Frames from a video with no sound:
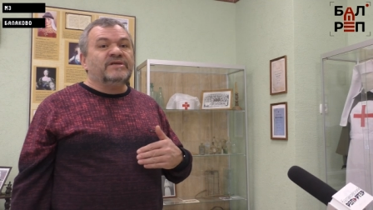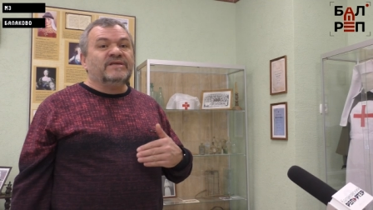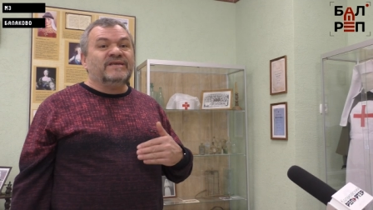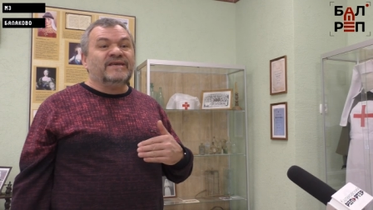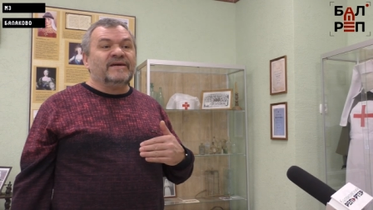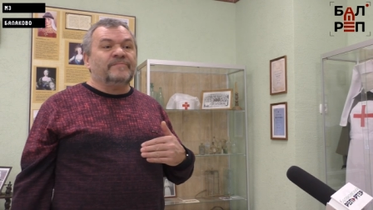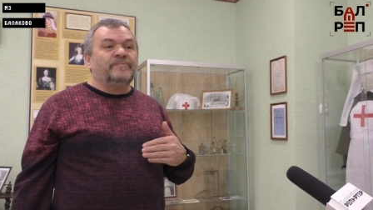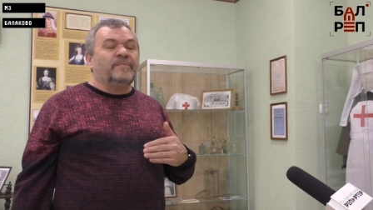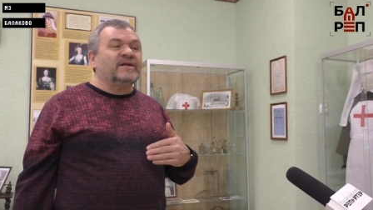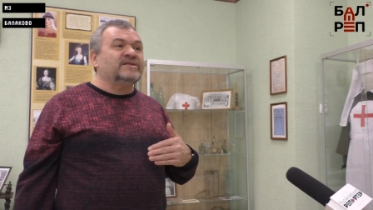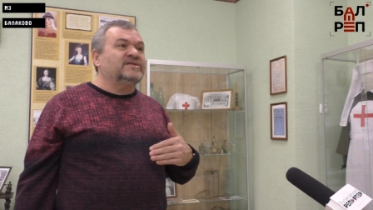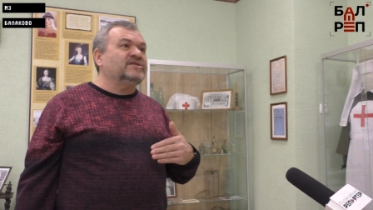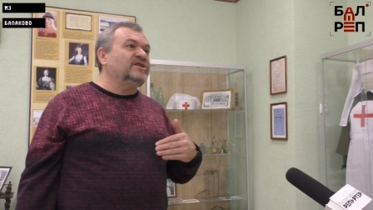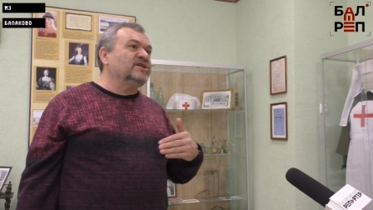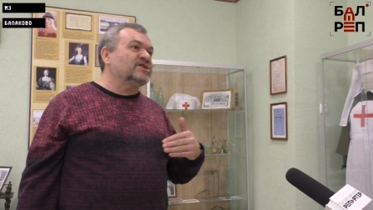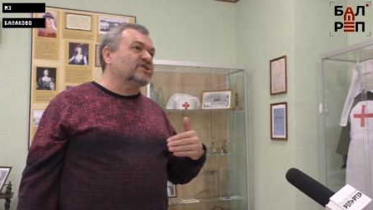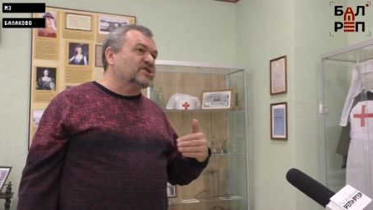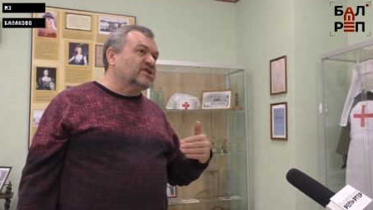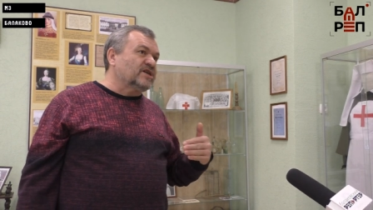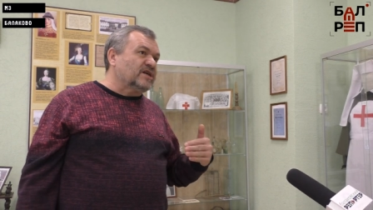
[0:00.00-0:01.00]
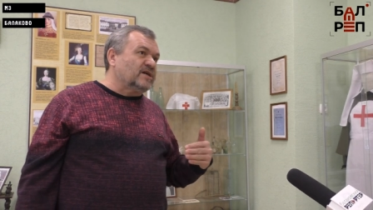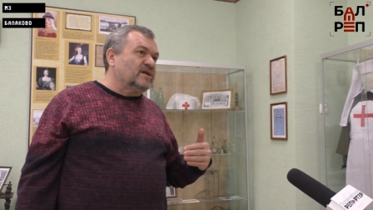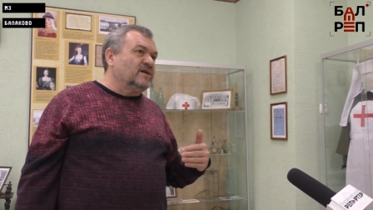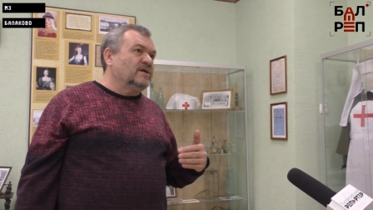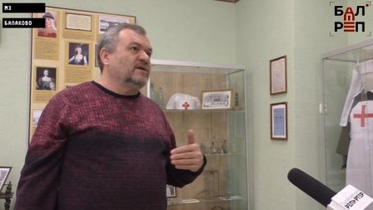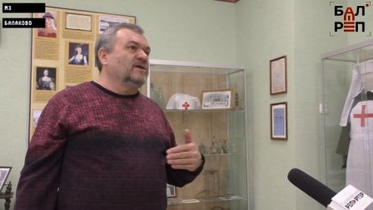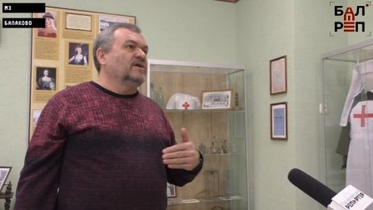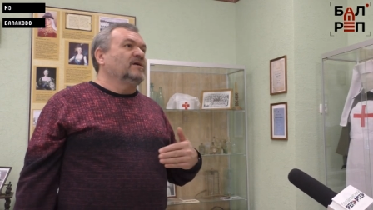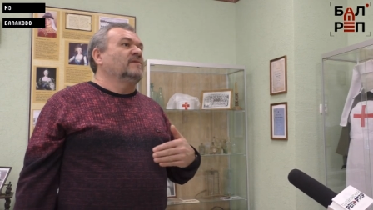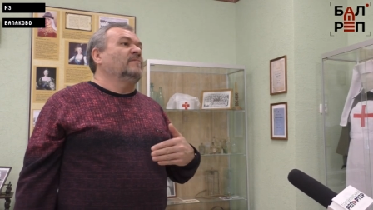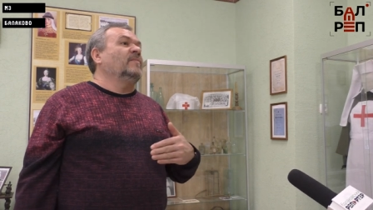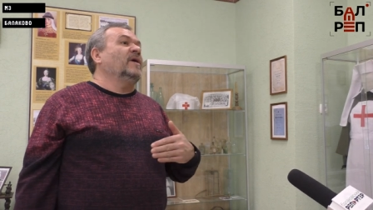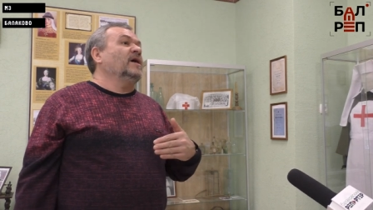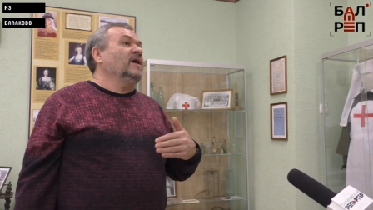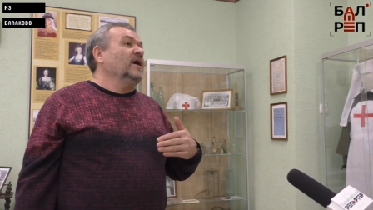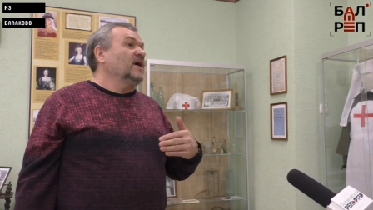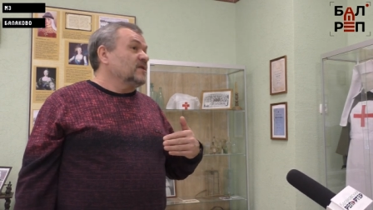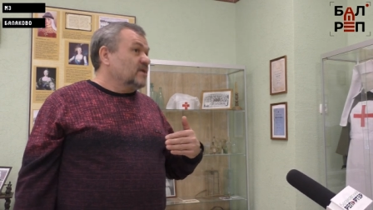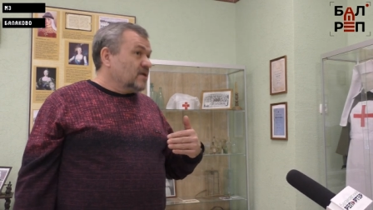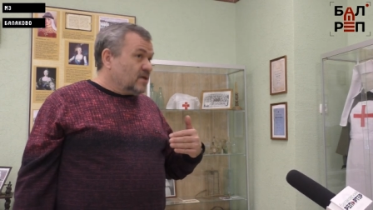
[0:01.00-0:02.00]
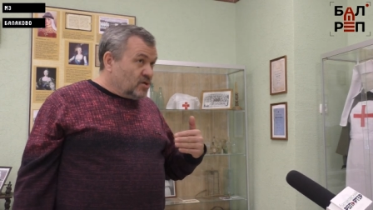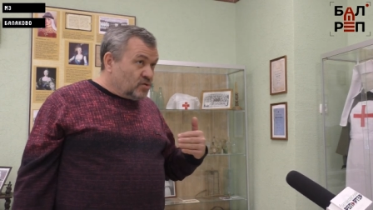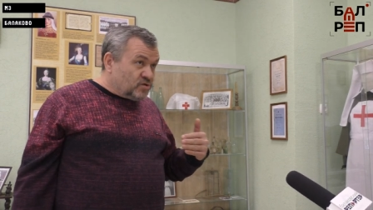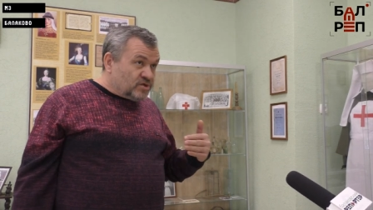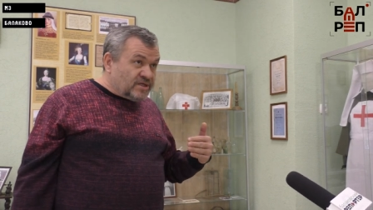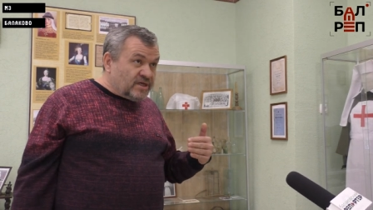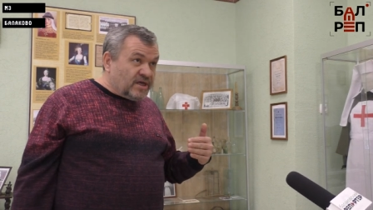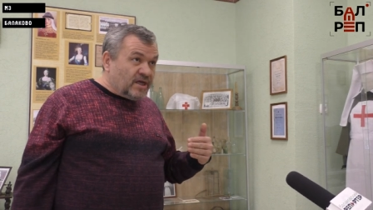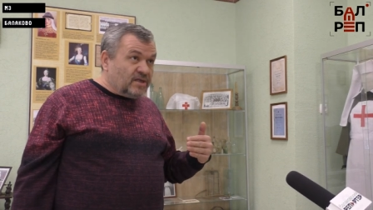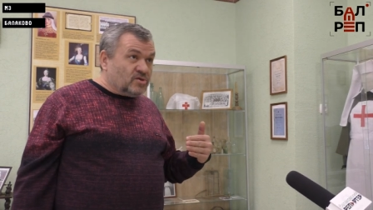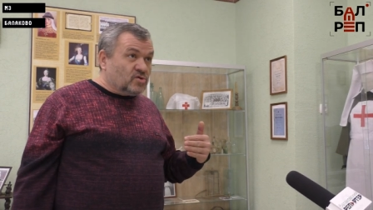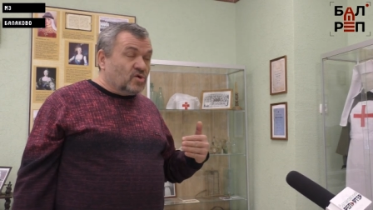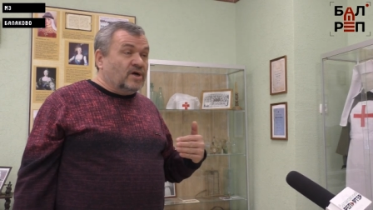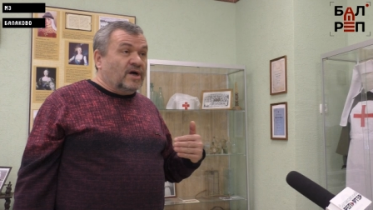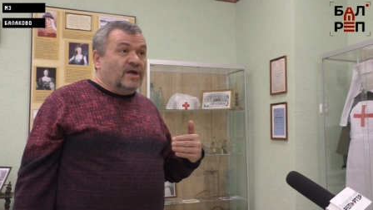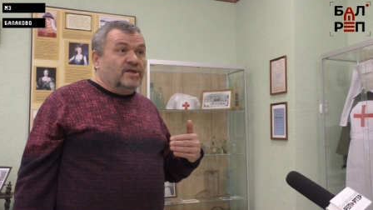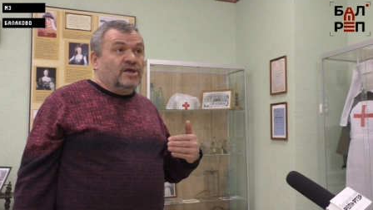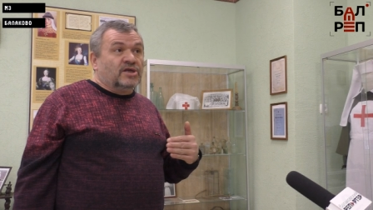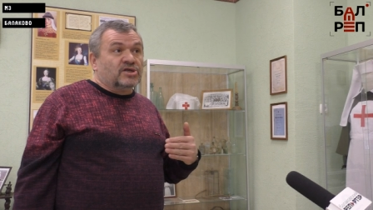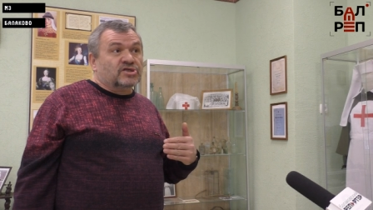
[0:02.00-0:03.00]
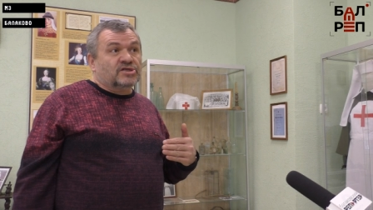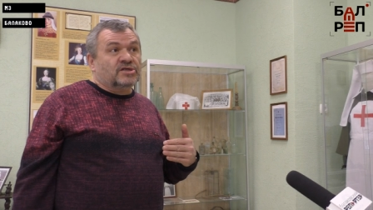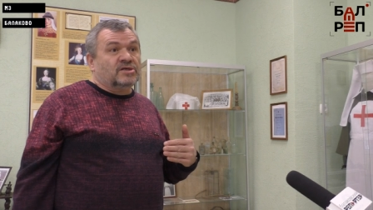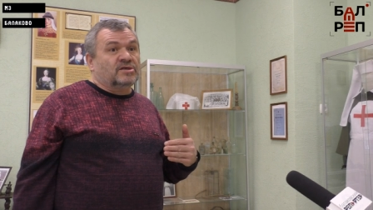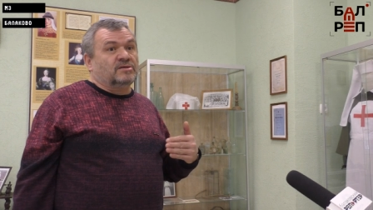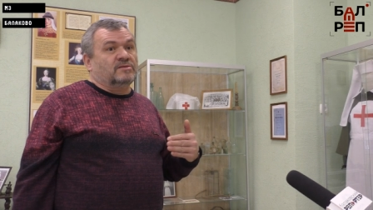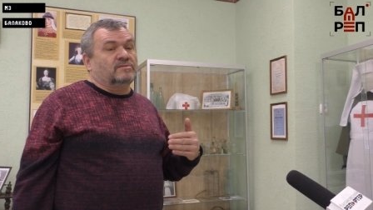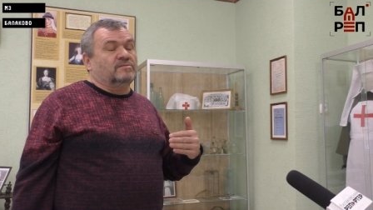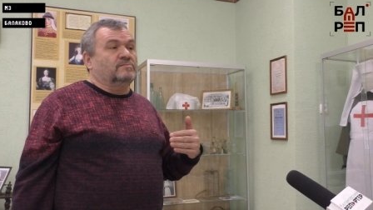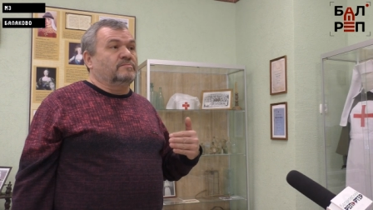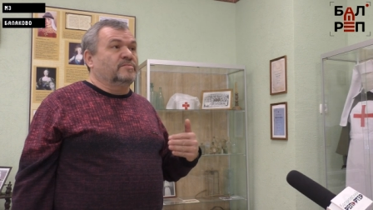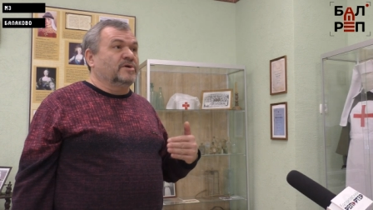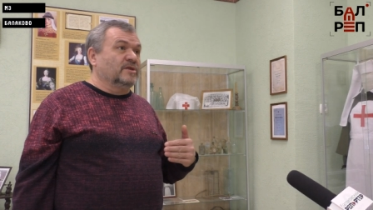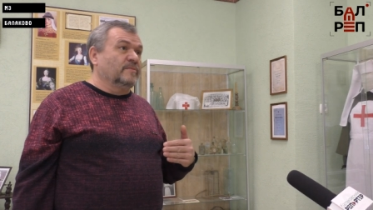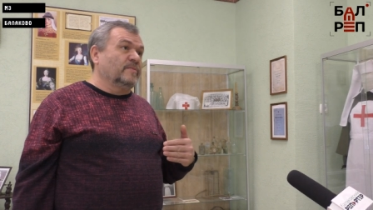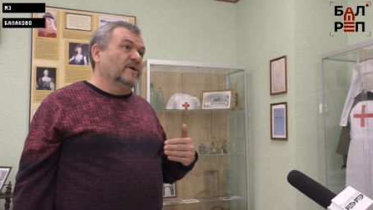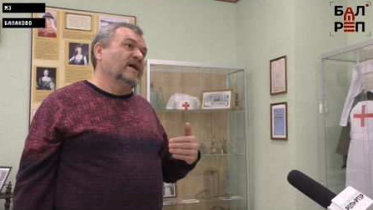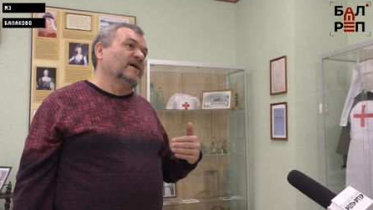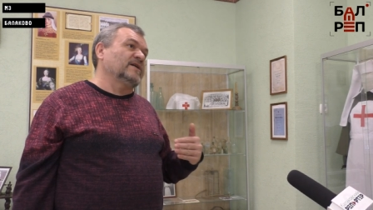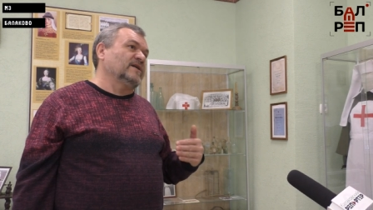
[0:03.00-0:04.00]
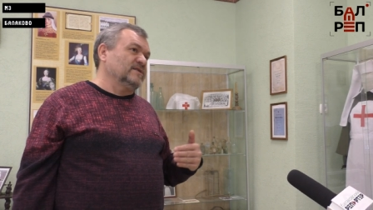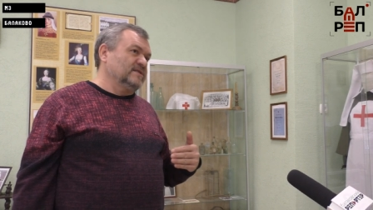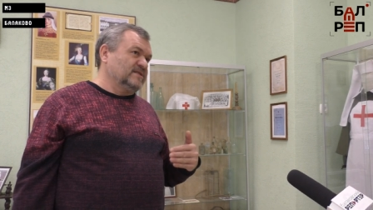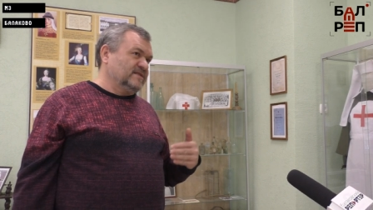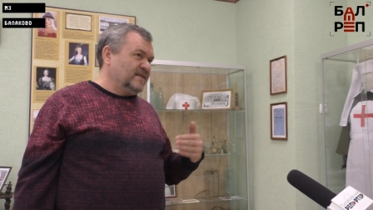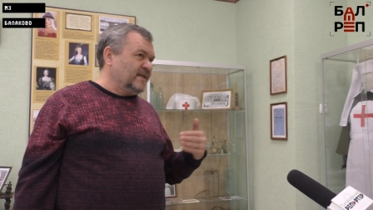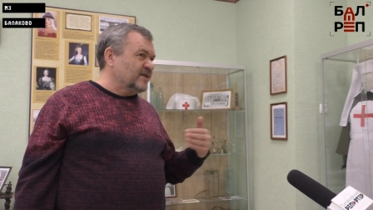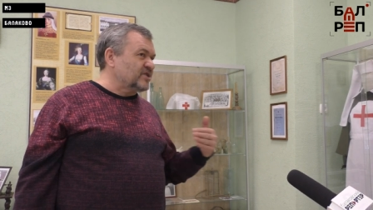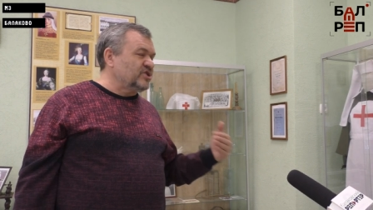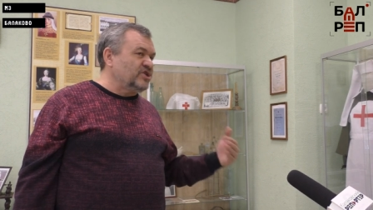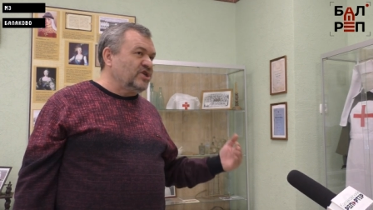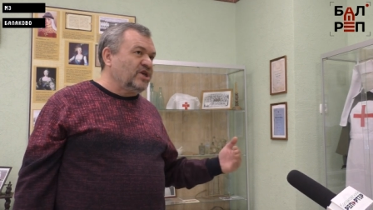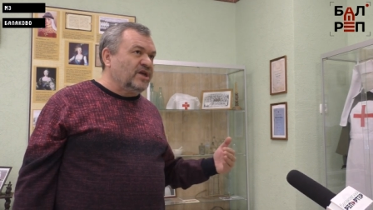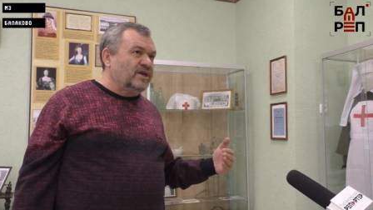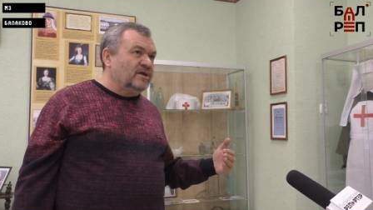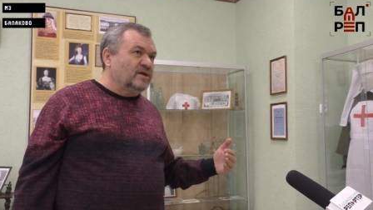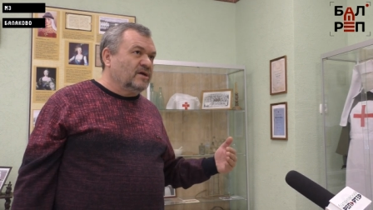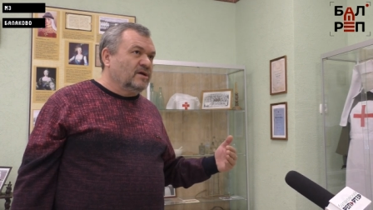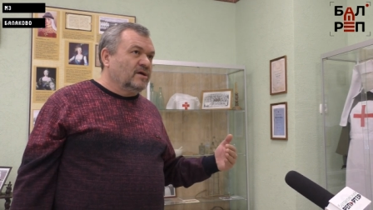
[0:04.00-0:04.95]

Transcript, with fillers: не поддержка богатых людей, то, конечно, было бы гораздо сложнее.